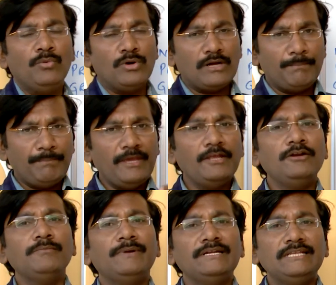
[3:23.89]
ఒక
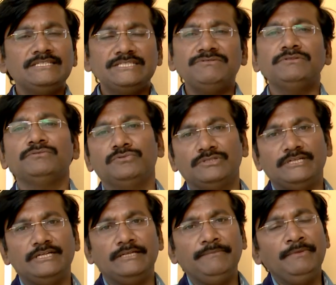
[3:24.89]
పేరుని బట్టి జీవితం
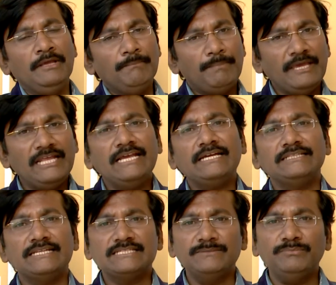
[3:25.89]
ఉంటుందండి పేరే
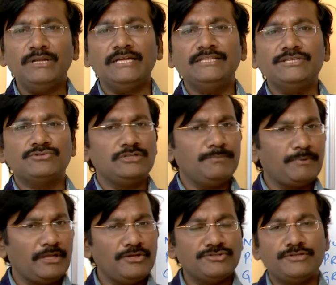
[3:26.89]
కథను సింపుల్గా తీసుకుంటే
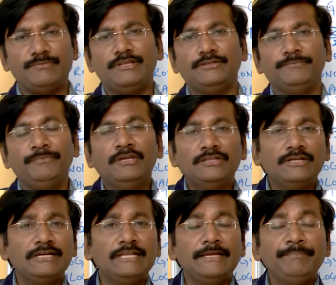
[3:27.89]
ప్రయోజనం లేదు
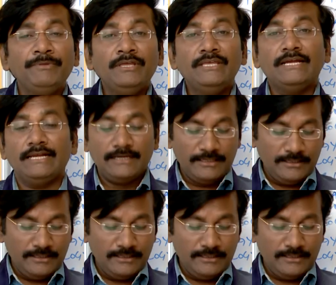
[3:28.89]
ఎందుకంటే ఇక్కడ